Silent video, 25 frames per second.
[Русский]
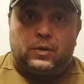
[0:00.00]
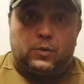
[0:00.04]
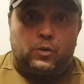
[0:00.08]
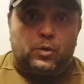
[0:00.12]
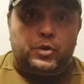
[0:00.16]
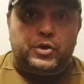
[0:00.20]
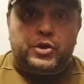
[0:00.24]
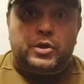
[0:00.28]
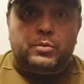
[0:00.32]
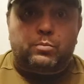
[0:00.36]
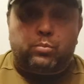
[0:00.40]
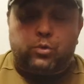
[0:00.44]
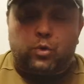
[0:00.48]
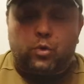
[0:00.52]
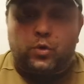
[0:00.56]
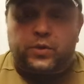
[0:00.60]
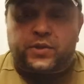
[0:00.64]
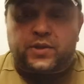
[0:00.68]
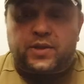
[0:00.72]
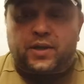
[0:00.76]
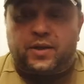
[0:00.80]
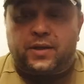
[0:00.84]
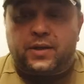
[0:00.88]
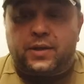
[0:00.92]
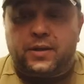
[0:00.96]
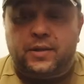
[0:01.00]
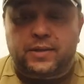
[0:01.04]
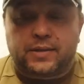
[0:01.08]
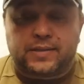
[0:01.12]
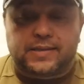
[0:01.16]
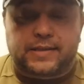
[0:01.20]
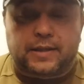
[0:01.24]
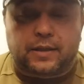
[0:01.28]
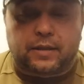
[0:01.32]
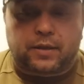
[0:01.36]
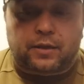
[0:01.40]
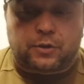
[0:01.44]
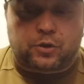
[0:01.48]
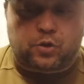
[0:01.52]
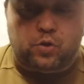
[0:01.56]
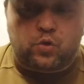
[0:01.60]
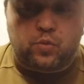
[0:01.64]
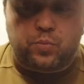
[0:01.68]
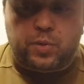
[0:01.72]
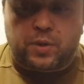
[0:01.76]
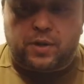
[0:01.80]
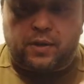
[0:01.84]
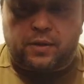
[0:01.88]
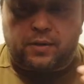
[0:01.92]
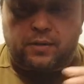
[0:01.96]
Очень плотно села
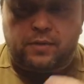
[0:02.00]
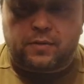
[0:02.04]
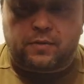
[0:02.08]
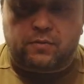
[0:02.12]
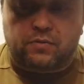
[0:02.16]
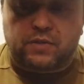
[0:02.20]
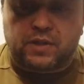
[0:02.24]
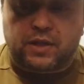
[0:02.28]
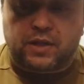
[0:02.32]
трубка в